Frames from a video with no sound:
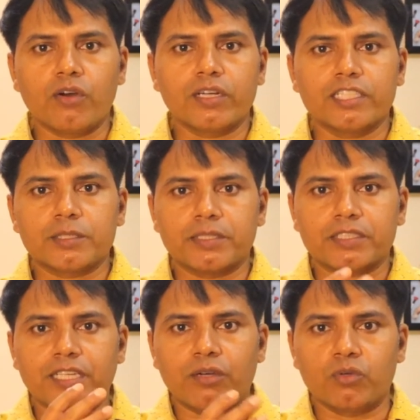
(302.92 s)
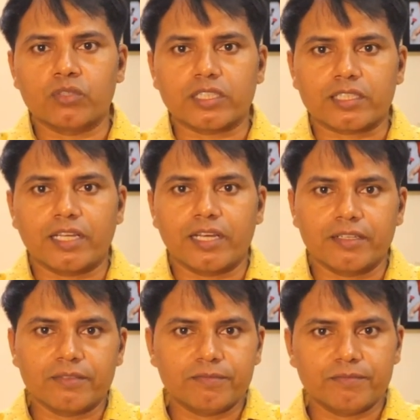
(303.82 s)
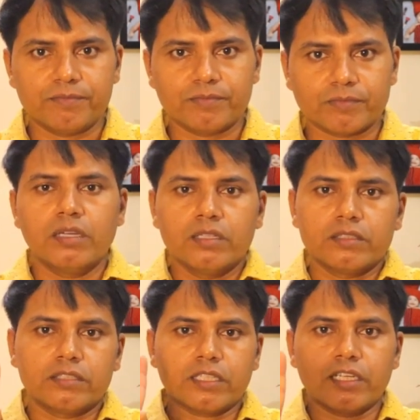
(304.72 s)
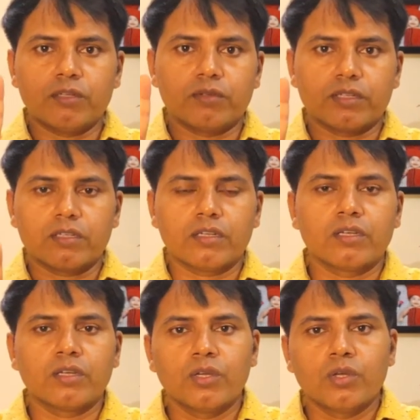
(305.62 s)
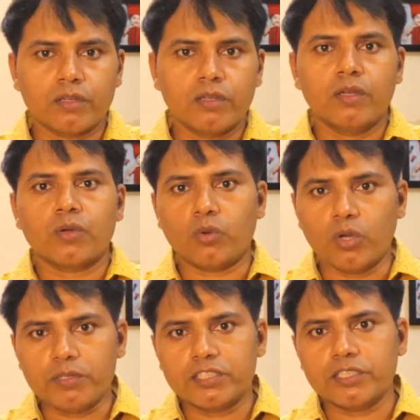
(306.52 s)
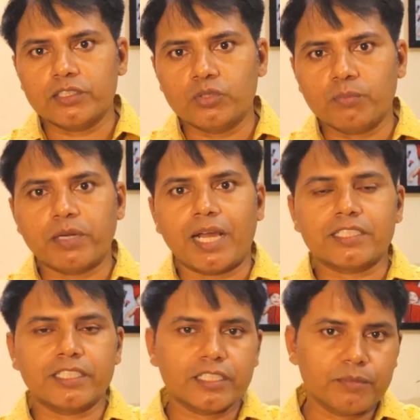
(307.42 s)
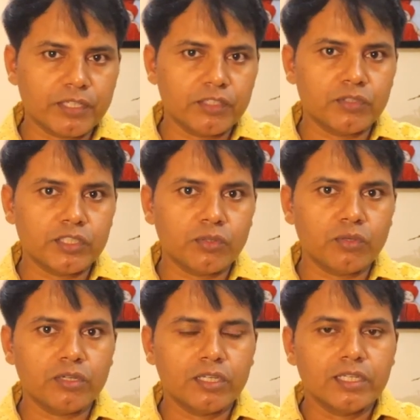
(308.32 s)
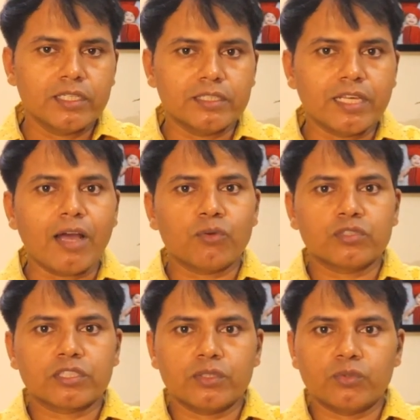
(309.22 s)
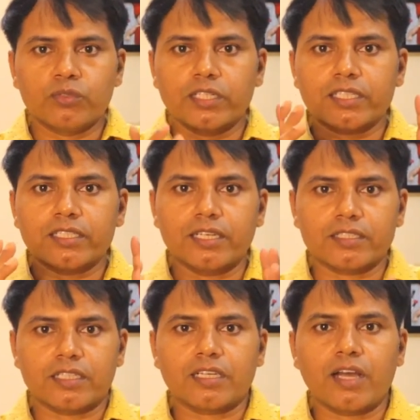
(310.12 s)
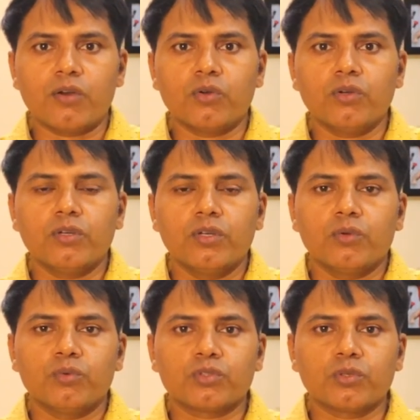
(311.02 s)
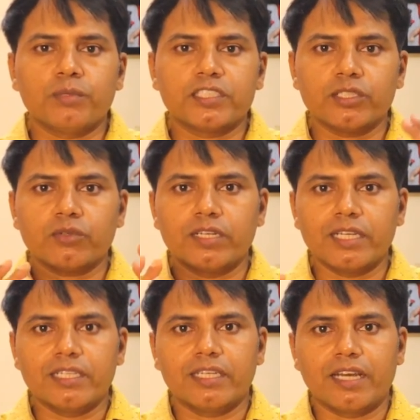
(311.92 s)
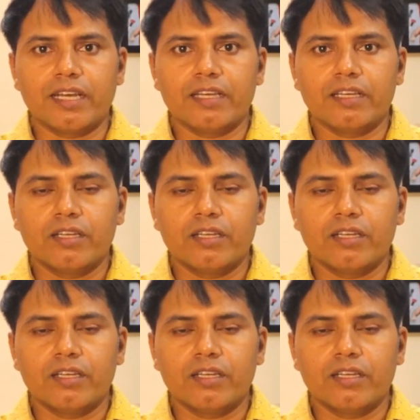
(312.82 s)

और एस्फिक्सिया हो सकता है सेकेंड वन कोई भी चीज़ जो प्लास्टिक की बनी हुई हो या उसके टूटने की आशंका हो उसको बच्चे को नहीं देना है